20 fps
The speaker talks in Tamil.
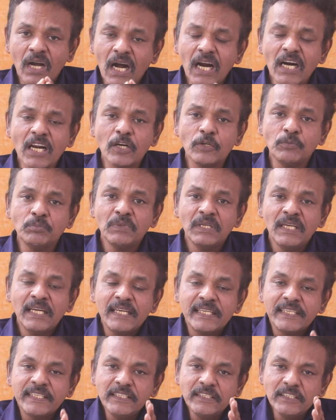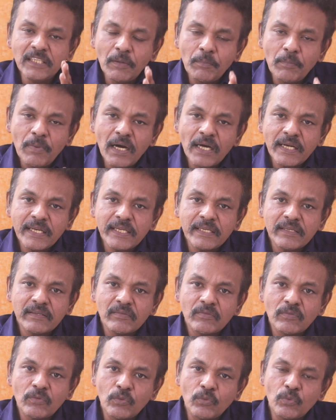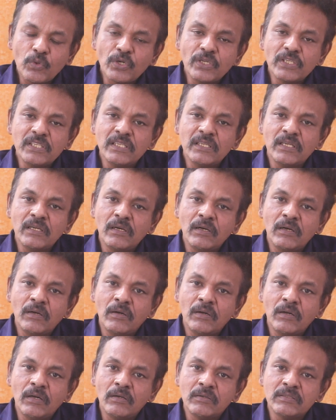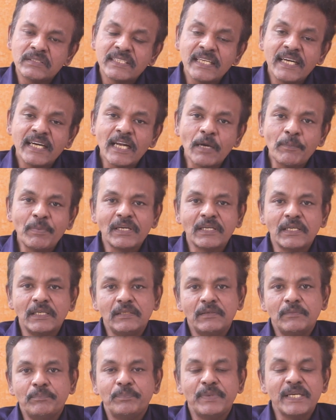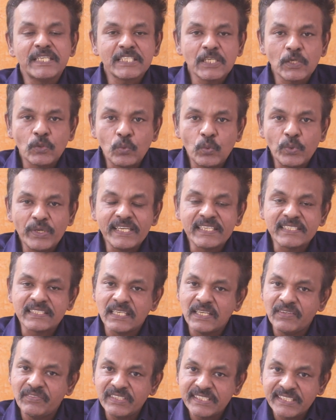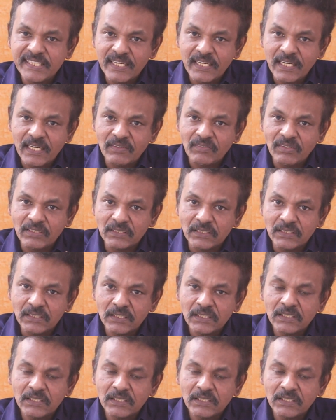ஆனாலும் இந்த மாதிரி ஒரு சில நபர்கள் பேசக்கூடிய சில விஷயங்கள் வந்து